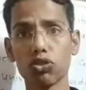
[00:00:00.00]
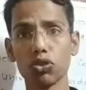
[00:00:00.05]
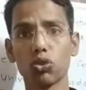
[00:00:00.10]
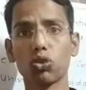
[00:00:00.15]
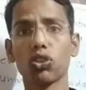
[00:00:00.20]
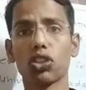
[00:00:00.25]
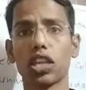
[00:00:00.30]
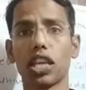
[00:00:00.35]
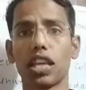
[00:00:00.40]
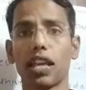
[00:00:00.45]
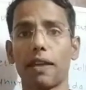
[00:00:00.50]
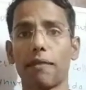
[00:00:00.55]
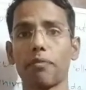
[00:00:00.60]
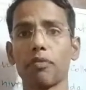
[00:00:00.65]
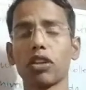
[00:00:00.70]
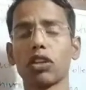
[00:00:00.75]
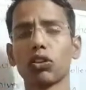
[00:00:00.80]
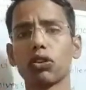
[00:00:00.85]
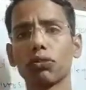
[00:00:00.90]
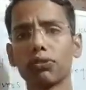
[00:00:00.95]
जुड़ते हैं
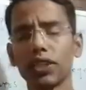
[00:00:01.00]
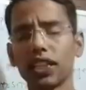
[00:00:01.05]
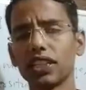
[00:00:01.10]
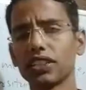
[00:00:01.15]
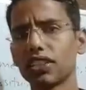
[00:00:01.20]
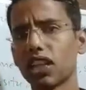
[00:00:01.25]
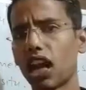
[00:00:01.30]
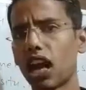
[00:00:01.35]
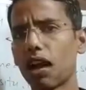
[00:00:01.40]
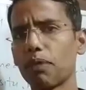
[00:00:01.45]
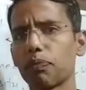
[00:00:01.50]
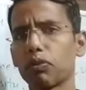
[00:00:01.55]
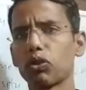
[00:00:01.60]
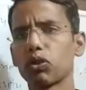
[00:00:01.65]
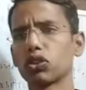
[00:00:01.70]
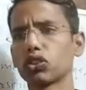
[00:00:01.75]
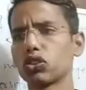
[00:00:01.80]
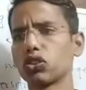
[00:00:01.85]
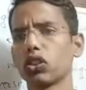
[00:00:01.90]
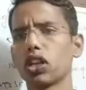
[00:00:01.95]
तो फ्रेंड्स आप
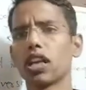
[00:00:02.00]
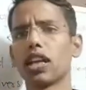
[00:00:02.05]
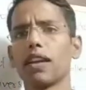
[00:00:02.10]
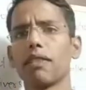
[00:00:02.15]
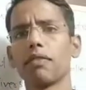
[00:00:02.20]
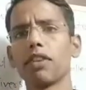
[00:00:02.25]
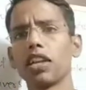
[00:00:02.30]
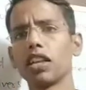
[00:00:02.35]
लोग जो है